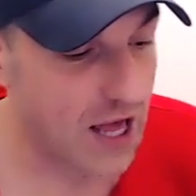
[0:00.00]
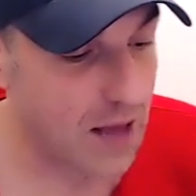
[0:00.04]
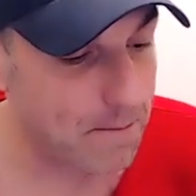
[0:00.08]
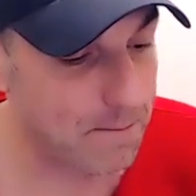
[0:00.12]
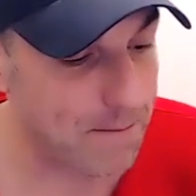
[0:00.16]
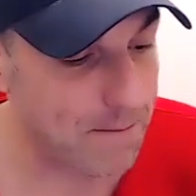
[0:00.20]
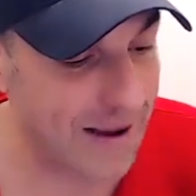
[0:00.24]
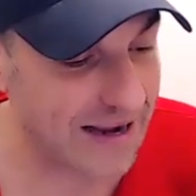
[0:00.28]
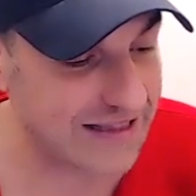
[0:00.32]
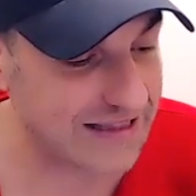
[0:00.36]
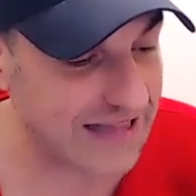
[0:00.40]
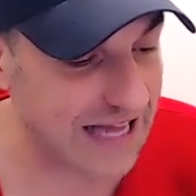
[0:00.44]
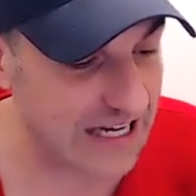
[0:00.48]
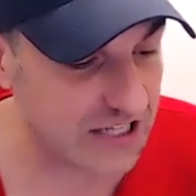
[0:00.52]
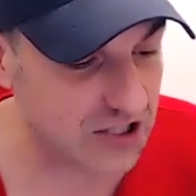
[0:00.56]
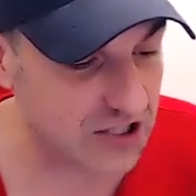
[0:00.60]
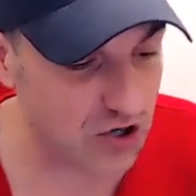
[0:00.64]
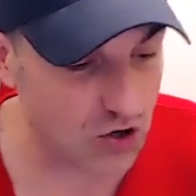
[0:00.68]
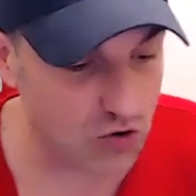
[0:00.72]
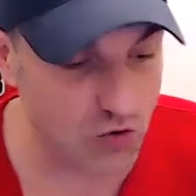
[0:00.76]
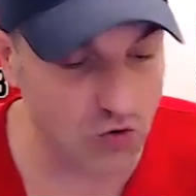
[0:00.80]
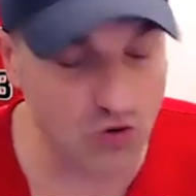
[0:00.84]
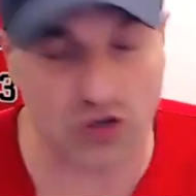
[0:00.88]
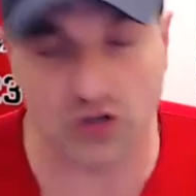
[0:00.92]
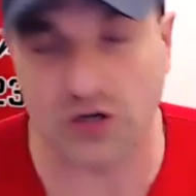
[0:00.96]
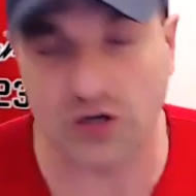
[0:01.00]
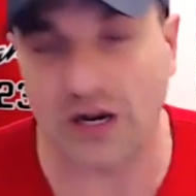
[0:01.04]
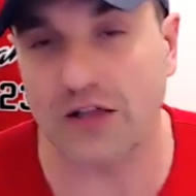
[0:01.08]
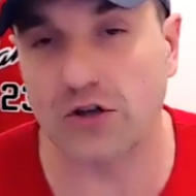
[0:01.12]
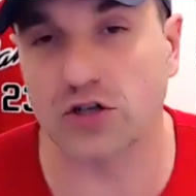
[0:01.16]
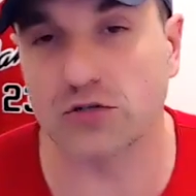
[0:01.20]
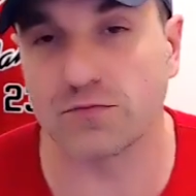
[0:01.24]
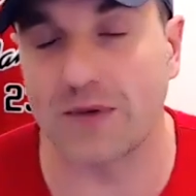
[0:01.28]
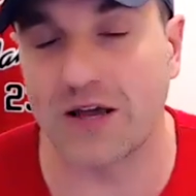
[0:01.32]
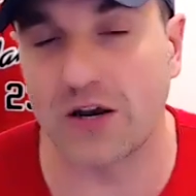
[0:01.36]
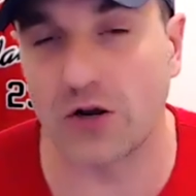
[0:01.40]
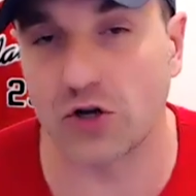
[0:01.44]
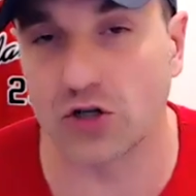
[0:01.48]
Mike Tyson, unos
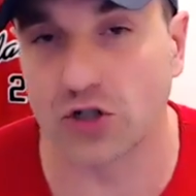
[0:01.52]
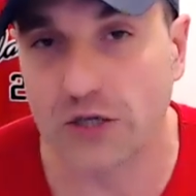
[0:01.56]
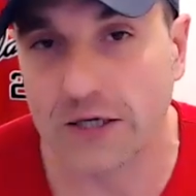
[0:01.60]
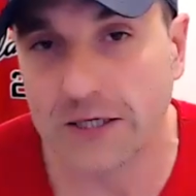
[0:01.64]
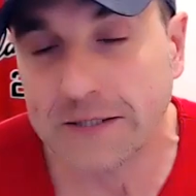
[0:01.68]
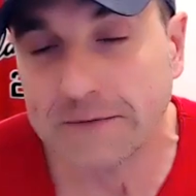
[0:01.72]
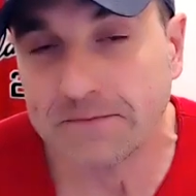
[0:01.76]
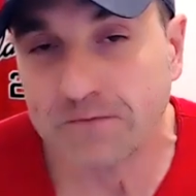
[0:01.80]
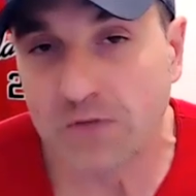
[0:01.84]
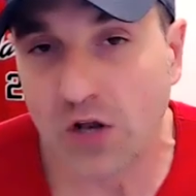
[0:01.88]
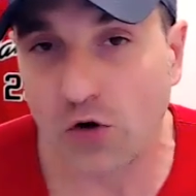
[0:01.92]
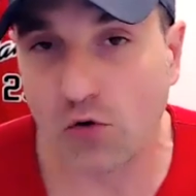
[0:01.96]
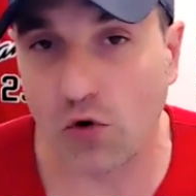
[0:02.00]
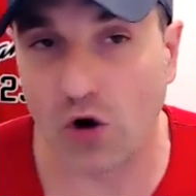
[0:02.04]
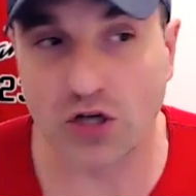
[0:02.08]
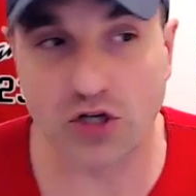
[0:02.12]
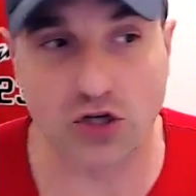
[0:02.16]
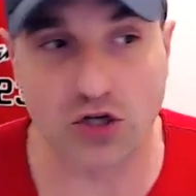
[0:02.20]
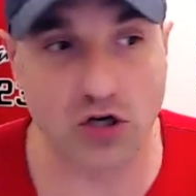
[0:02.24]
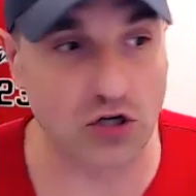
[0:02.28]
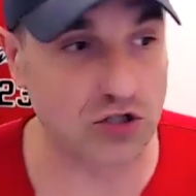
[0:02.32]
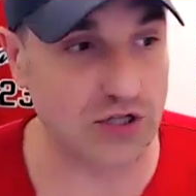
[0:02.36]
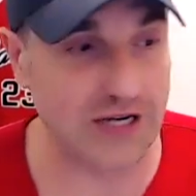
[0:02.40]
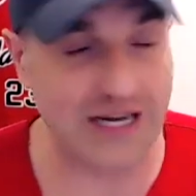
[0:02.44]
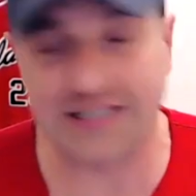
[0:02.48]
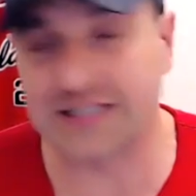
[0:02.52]
años menos Roy Jones,